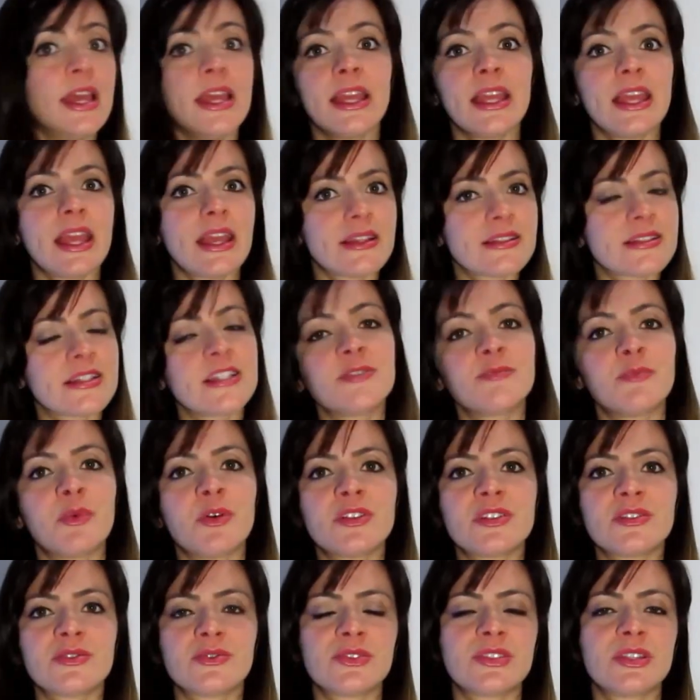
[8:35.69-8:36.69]
que as
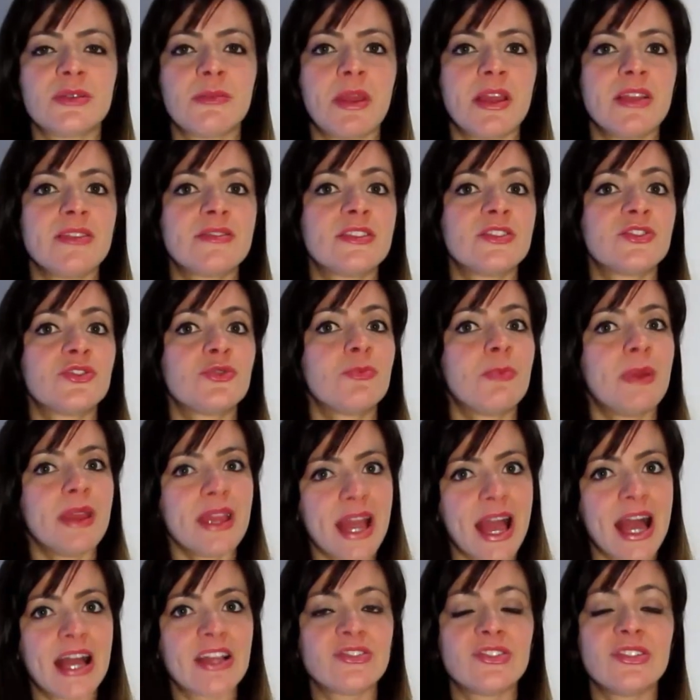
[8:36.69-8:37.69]
respostas dos e-mails sejam bem
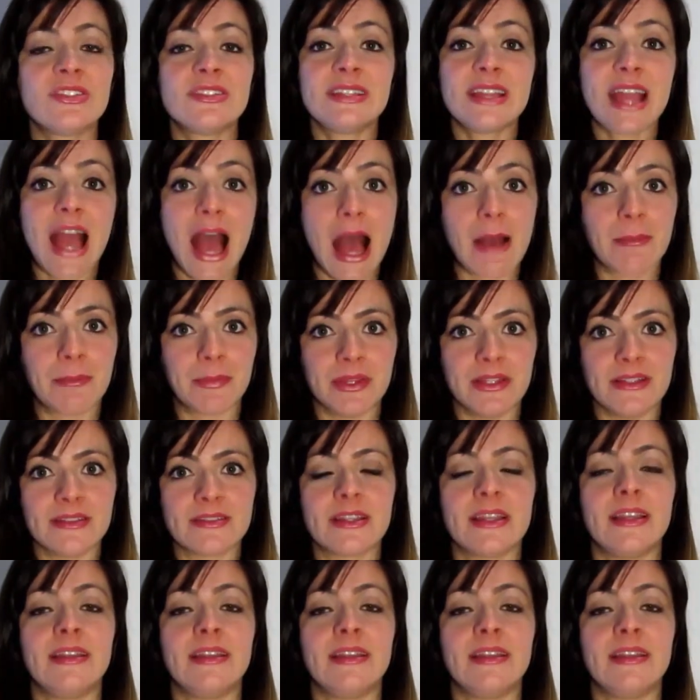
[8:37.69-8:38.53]
ágeis e rápidas.